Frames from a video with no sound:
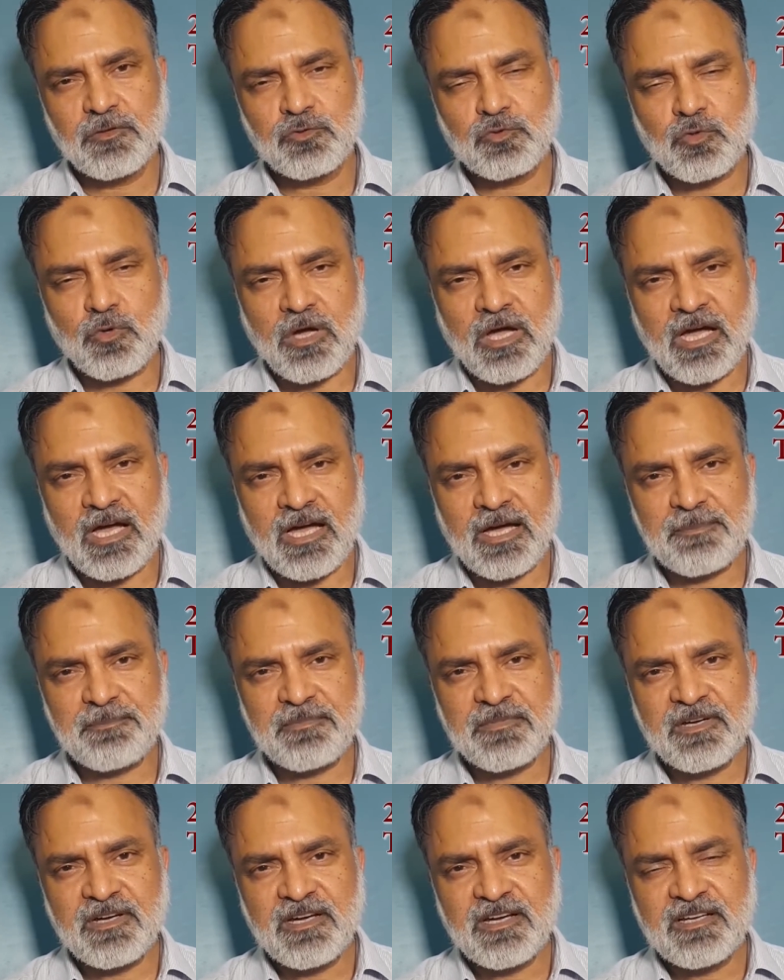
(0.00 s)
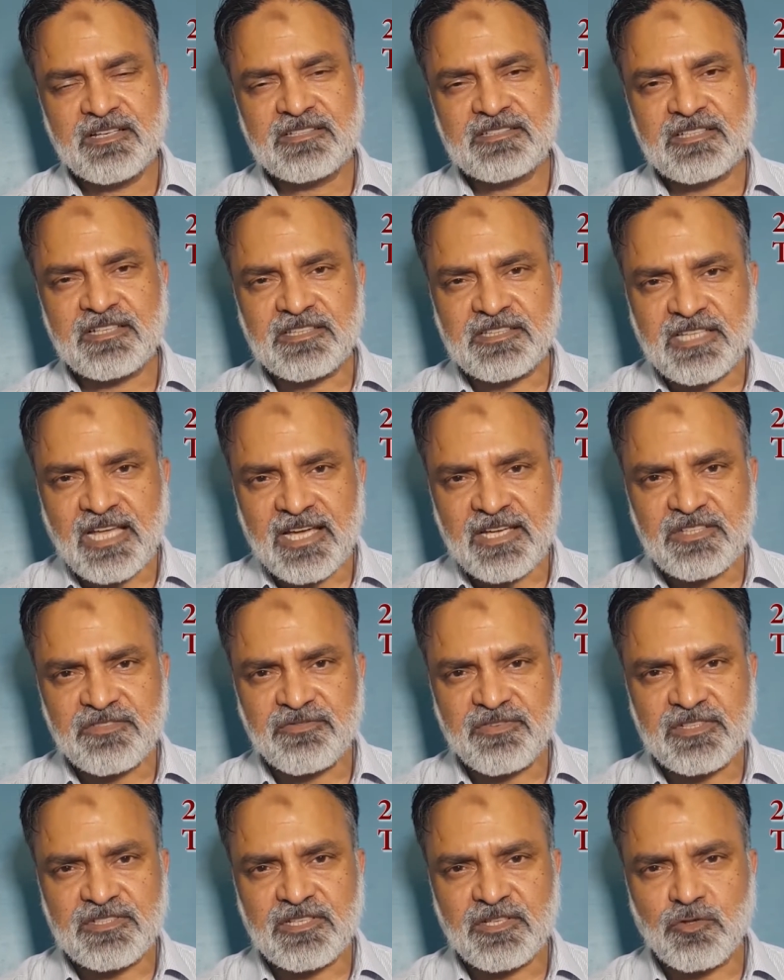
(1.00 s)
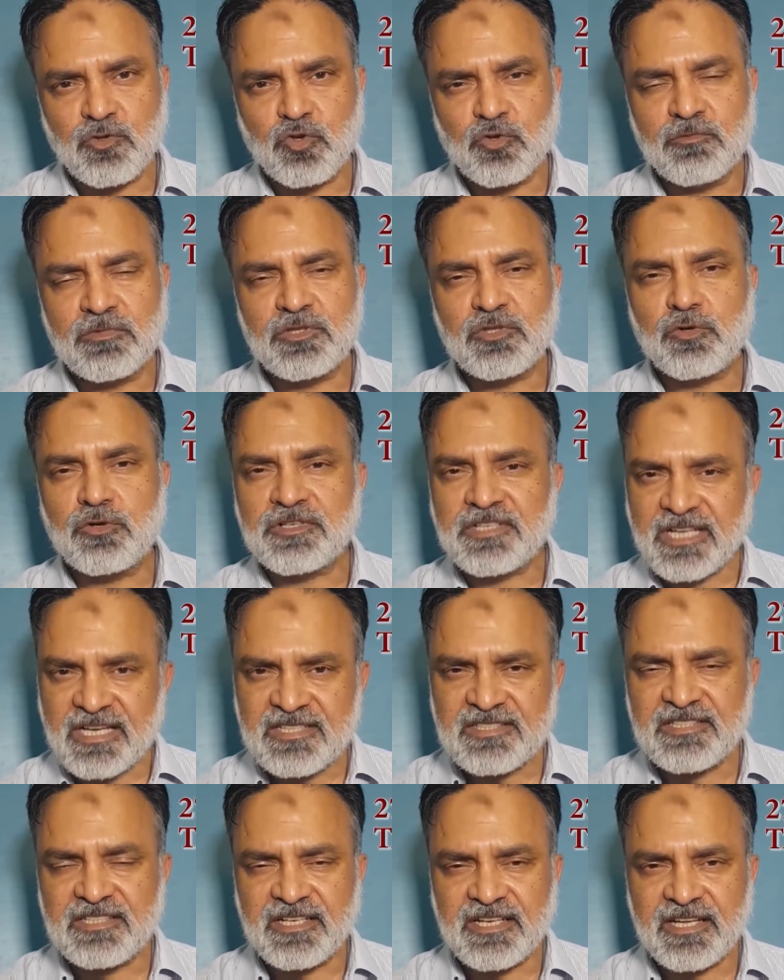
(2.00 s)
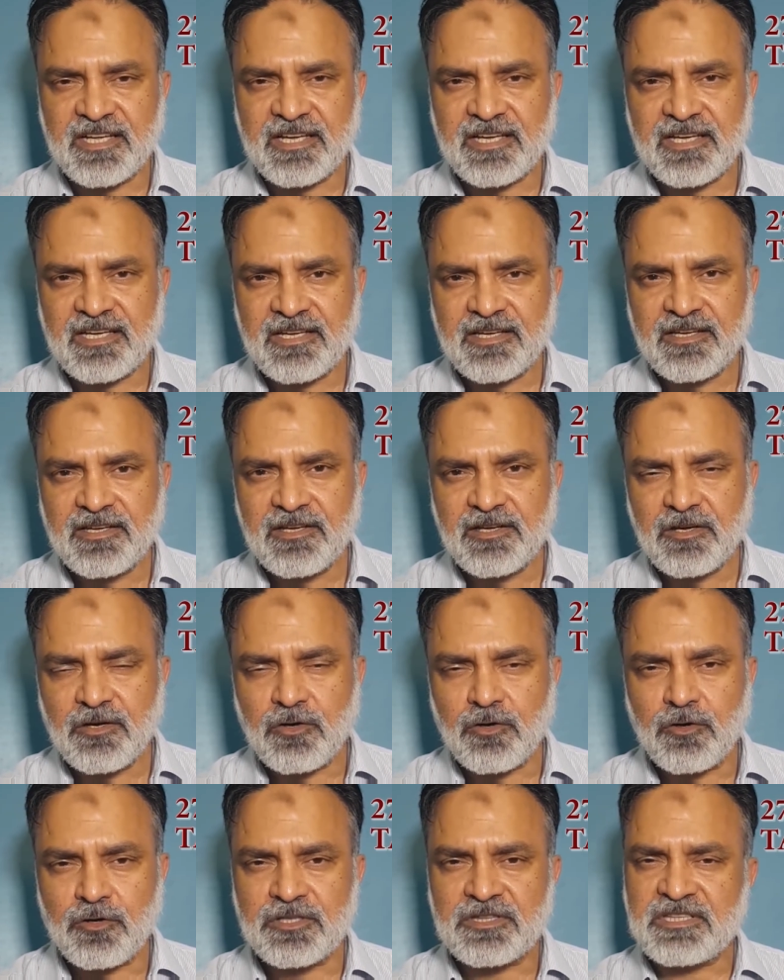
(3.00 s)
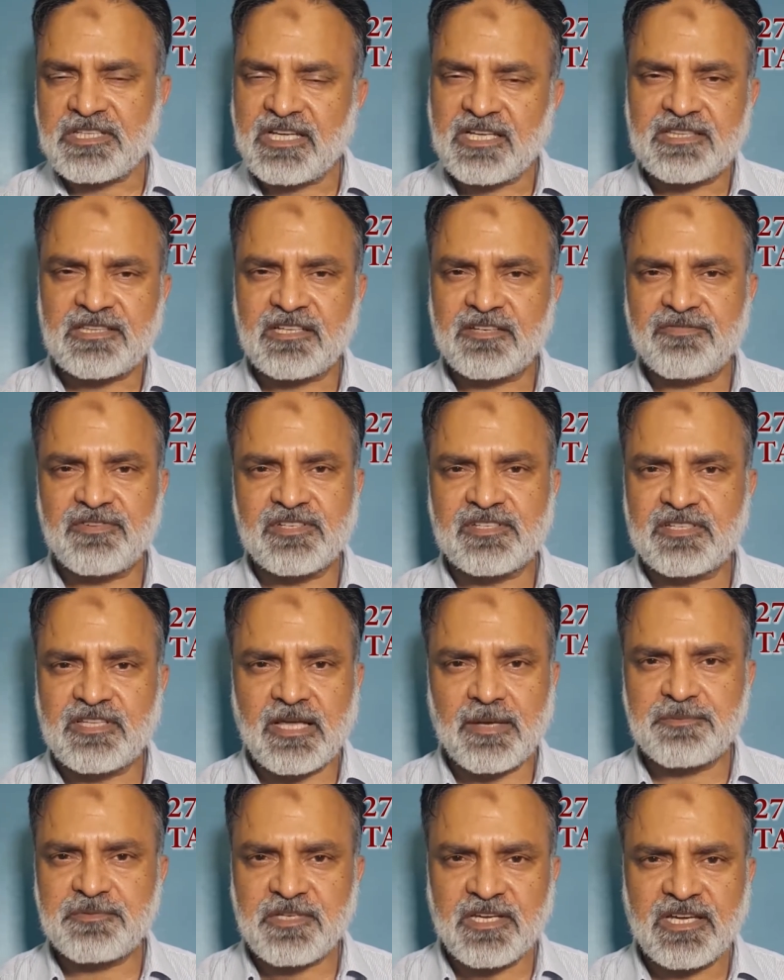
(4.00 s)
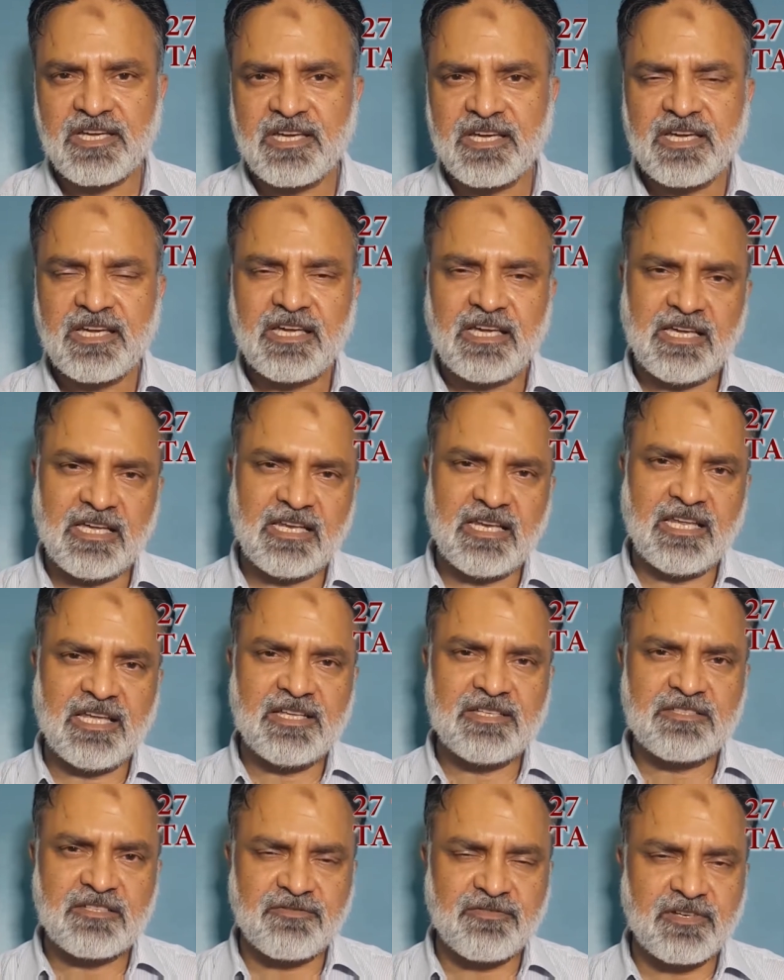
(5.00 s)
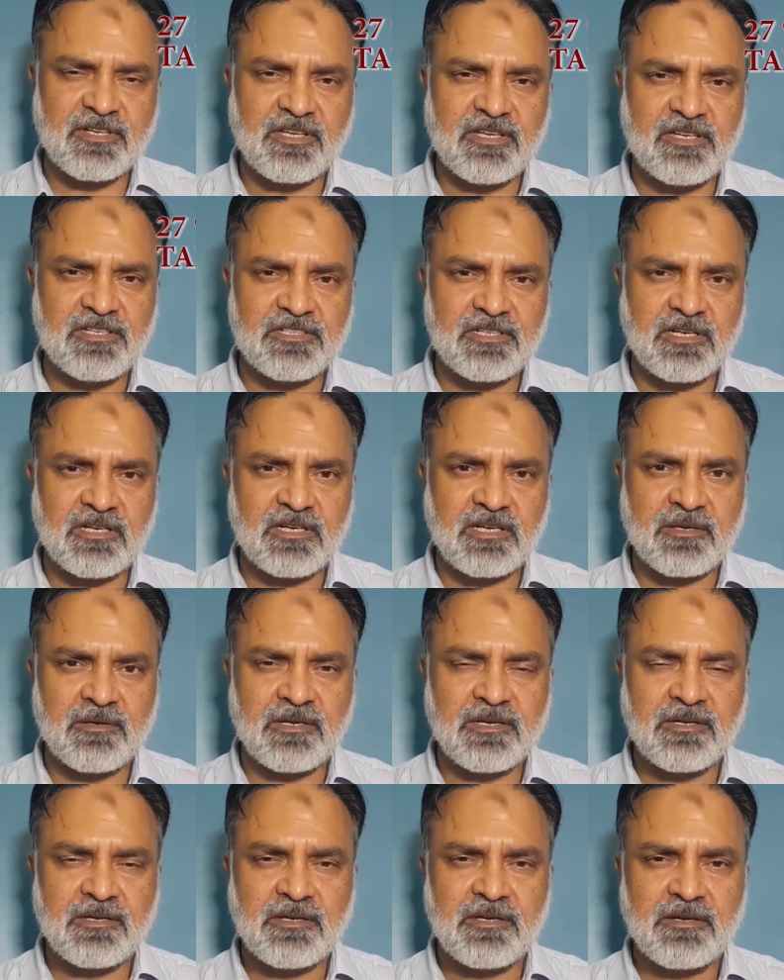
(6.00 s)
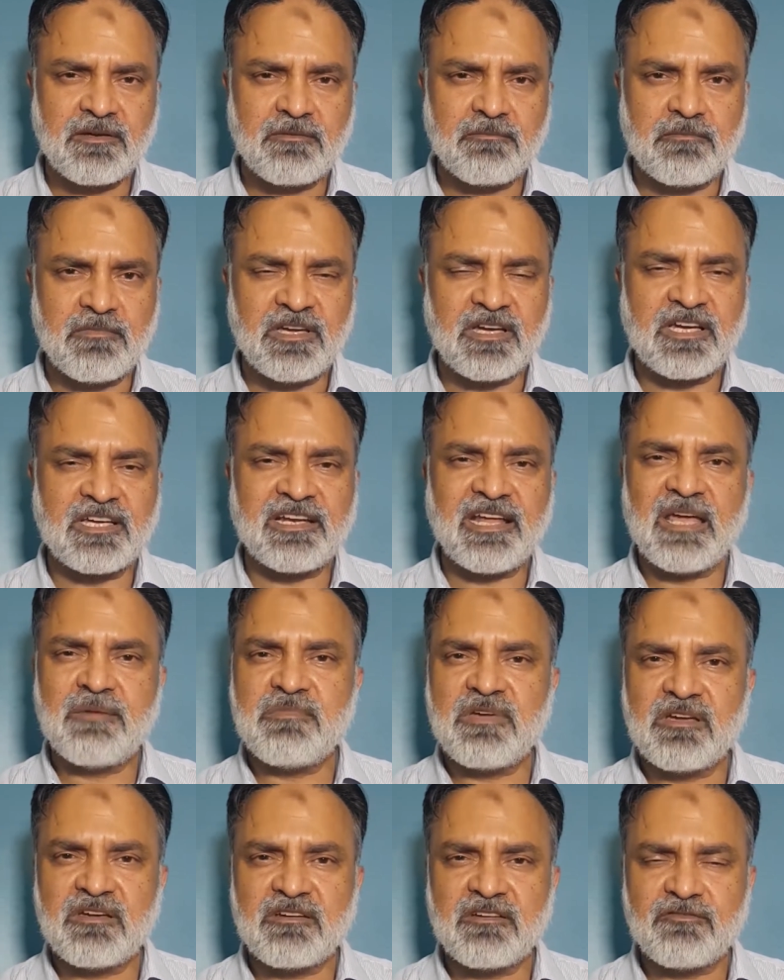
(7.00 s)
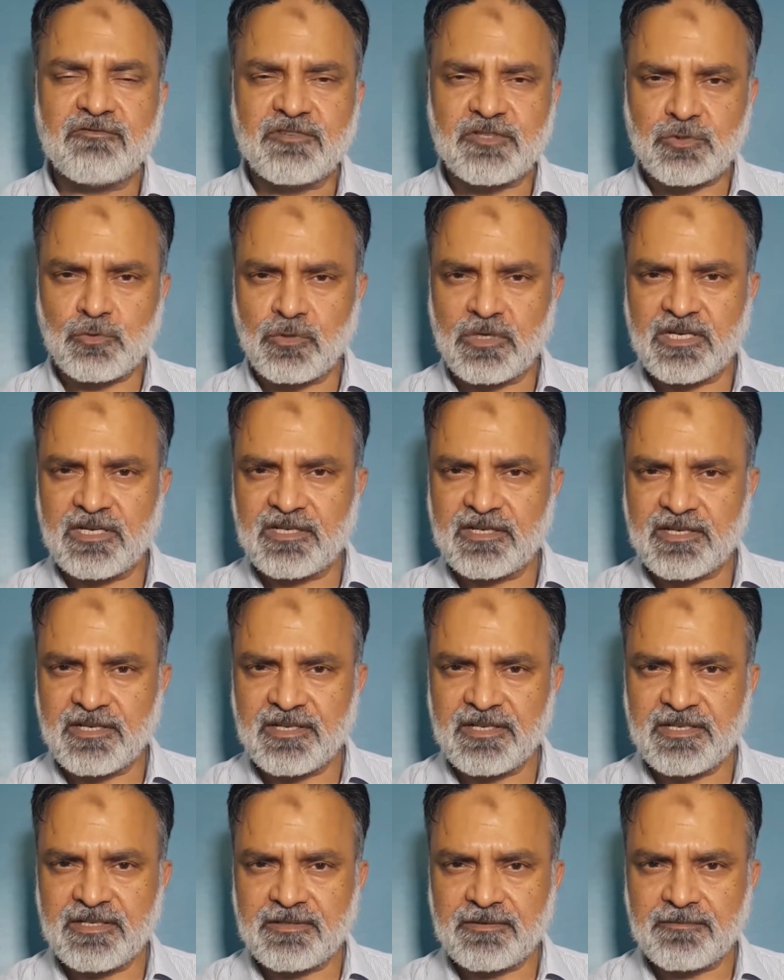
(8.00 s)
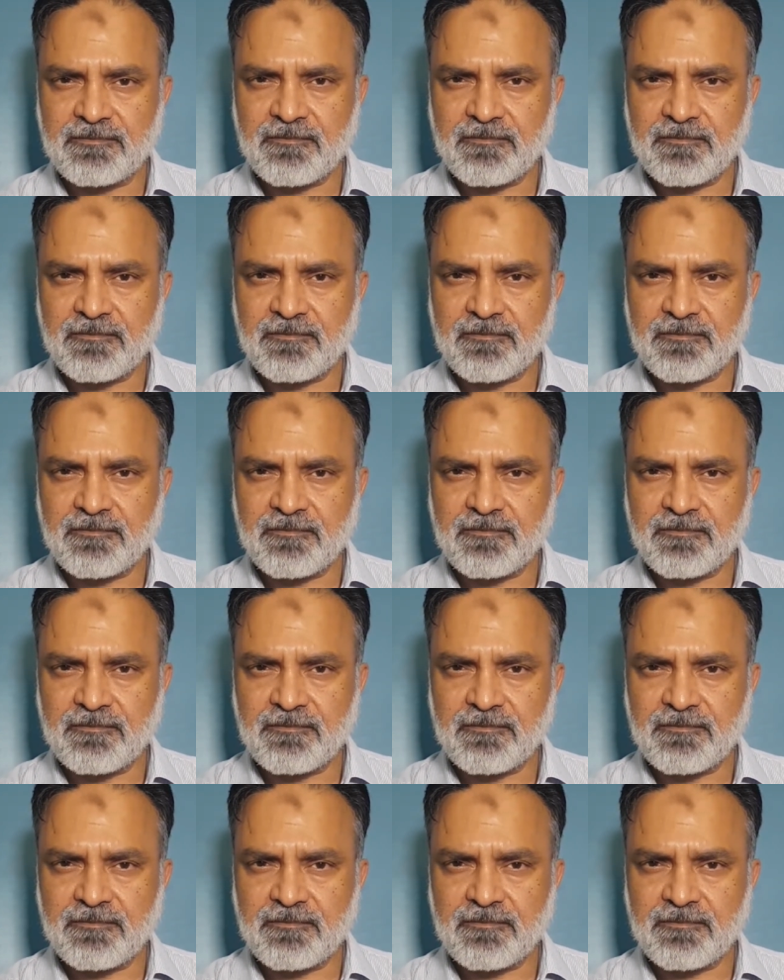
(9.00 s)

सो आप 27 फ़ीसद हुकूमत को टैक्स दे रहे हैं और तिहत्तर फ़ीसद आपसे एयरलाइन सफ़र की शक्ल के में किराए में वसूल कर रही है